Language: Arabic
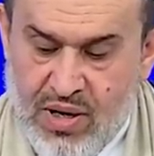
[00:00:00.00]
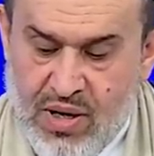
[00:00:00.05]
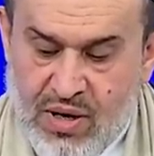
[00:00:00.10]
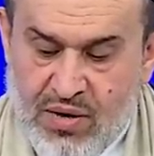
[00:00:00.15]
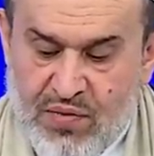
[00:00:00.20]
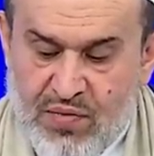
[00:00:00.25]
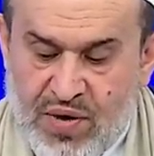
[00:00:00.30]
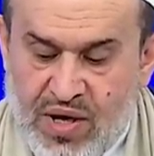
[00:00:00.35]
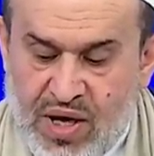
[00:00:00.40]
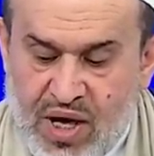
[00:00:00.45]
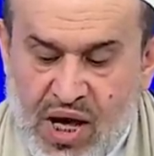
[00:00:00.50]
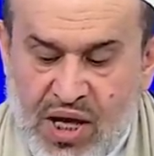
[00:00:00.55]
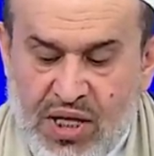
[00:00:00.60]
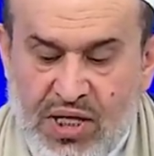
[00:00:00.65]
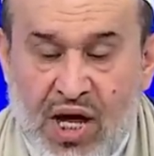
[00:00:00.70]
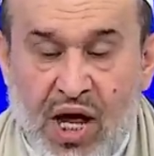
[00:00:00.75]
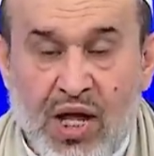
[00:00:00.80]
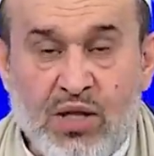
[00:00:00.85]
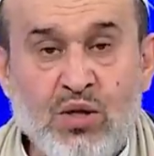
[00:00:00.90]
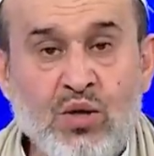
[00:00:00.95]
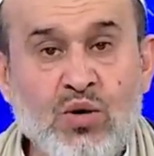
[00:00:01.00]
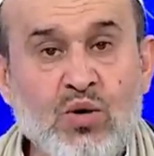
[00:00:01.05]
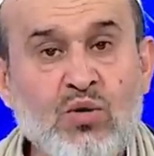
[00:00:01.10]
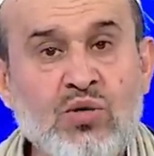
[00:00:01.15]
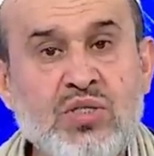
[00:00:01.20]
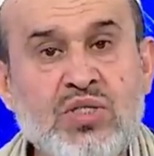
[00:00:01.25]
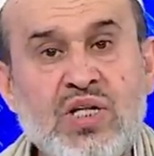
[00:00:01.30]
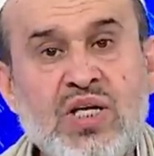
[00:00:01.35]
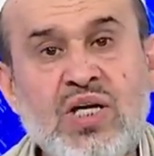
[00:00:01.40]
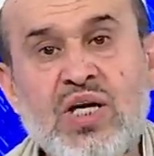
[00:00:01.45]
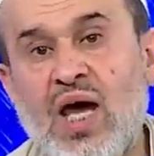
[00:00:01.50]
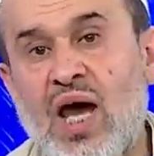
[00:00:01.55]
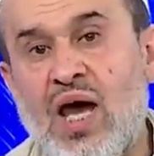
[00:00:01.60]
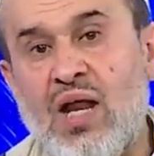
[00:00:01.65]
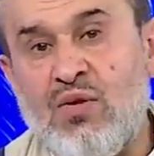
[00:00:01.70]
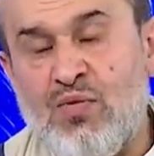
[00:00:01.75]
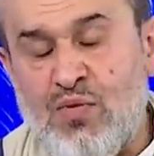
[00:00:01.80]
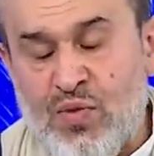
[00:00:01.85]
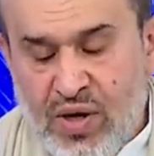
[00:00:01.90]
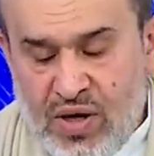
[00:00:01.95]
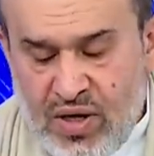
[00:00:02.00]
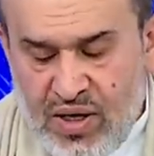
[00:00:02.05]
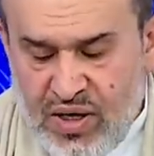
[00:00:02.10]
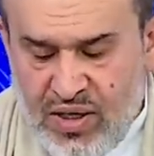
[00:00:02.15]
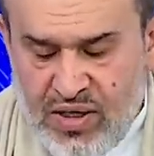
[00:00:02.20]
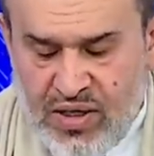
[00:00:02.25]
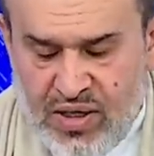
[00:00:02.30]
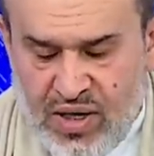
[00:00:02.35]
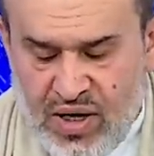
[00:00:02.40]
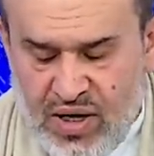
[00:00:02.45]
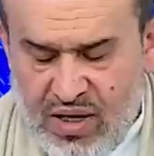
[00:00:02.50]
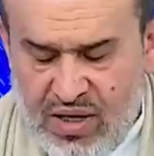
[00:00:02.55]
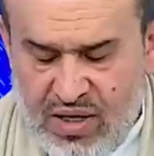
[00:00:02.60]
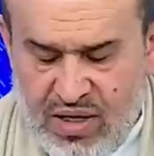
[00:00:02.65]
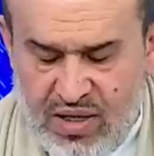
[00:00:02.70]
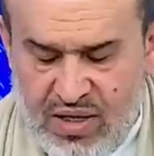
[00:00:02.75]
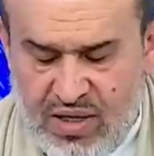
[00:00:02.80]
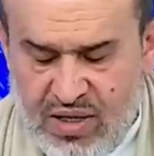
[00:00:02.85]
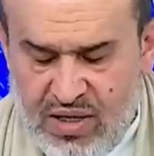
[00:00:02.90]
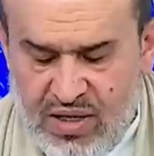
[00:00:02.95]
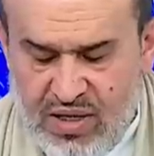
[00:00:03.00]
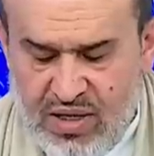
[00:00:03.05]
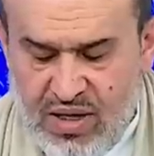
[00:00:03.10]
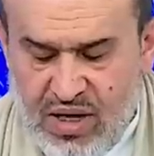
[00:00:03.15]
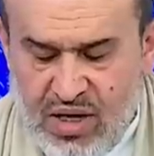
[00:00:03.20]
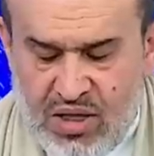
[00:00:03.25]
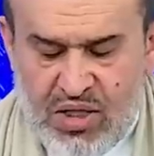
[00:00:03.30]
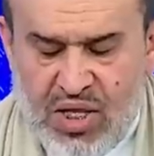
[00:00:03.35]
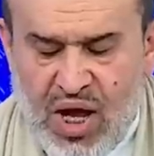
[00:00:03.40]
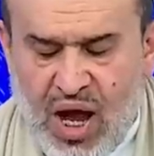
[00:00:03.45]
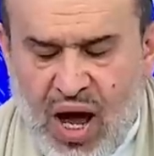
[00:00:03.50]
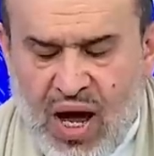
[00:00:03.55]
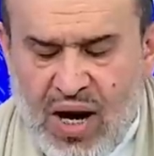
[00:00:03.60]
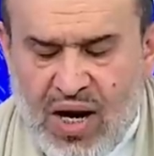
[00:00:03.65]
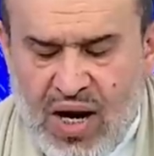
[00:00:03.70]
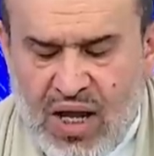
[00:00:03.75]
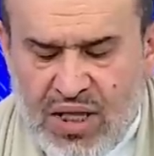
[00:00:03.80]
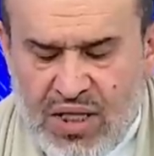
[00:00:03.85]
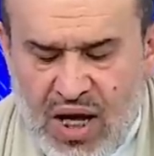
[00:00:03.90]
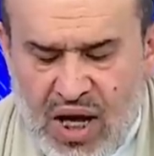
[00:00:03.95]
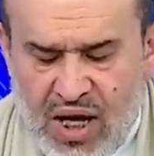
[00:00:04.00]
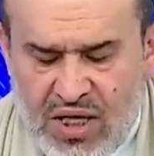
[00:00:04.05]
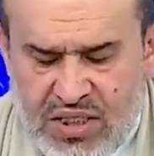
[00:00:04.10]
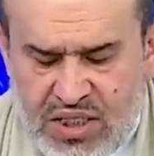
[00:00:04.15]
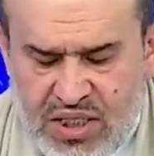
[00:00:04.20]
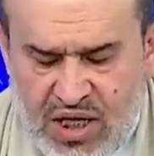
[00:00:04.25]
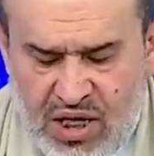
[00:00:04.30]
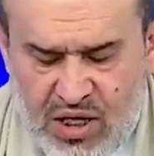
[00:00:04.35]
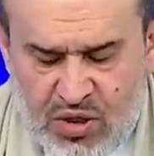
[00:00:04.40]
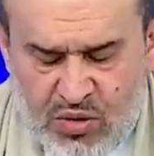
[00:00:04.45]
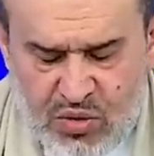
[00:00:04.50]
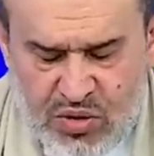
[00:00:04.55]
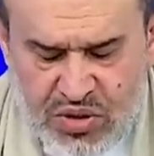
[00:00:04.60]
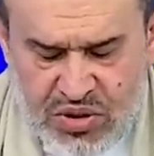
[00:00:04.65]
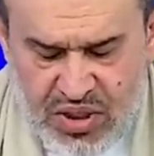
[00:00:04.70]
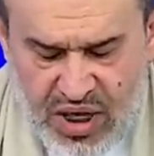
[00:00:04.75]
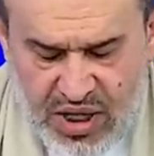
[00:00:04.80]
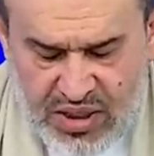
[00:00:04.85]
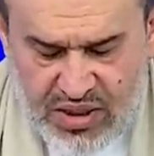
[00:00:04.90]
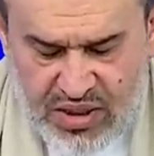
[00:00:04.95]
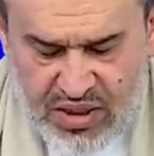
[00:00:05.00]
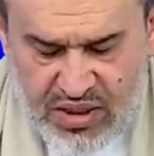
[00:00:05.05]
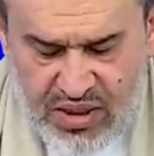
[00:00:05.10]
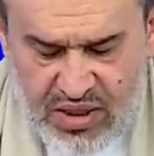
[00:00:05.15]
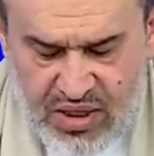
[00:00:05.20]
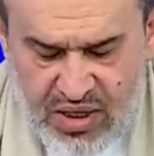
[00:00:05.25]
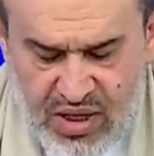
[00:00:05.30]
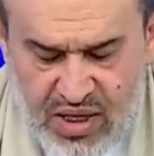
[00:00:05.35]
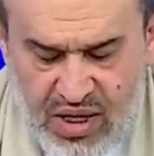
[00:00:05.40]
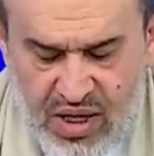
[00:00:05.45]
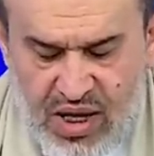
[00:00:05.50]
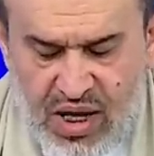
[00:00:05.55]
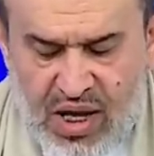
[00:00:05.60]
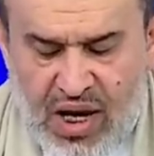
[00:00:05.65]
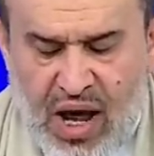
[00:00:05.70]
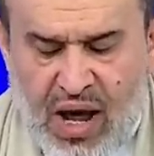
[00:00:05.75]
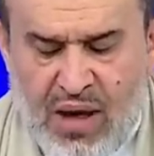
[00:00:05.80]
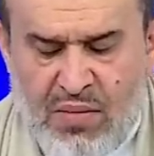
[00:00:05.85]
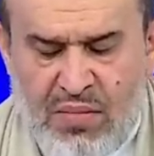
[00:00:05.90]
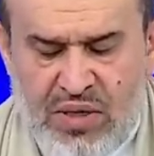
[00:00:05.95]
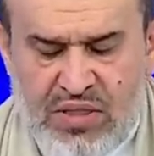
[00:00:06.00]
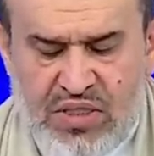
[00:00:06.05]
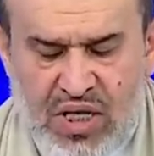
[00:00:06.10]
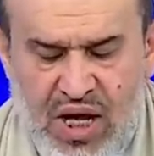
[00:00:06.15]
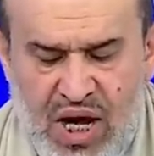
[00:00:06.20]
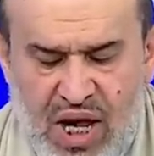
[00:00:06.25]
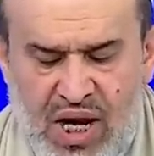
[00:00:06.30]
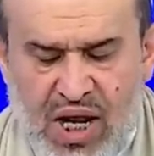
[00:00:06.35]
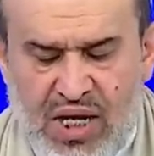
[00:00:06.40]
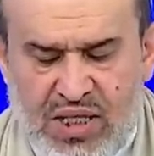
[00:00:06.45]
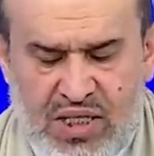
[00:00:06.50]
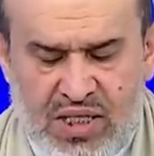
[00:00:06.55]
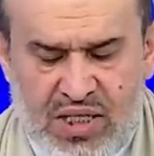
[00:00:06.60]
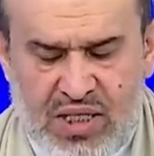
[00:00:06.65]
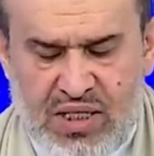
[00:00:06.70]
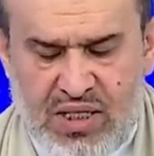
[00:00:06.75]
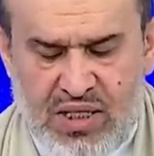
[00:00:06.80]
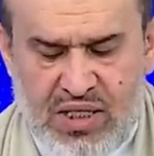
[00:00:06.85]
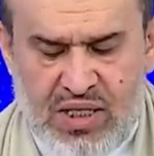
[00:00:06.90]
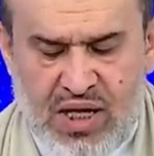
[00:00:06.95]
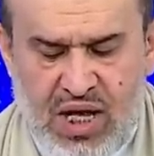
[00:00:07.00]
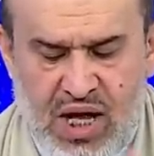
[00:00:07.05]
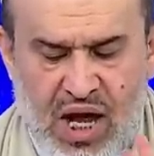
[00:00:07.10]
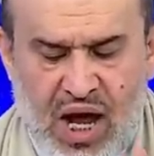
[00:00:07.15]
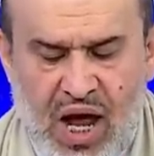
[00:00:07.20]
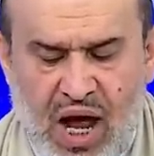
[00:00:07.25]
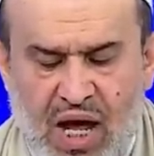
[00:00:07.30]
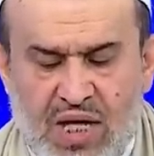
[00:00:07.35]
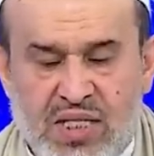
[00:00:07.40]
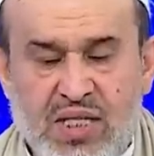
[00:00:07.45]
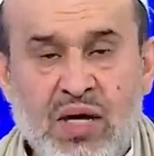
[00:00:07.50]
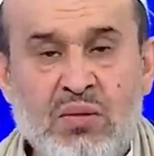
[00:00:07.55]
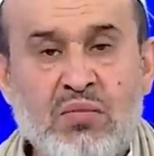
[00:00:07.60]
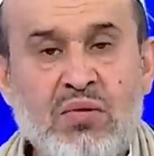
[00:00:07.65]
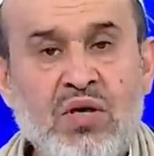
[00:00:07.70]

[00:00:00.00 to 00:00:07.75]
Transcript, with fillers: في إحدى دروسه الفقهية تعرض السيد الصدر إلى مسألة عدم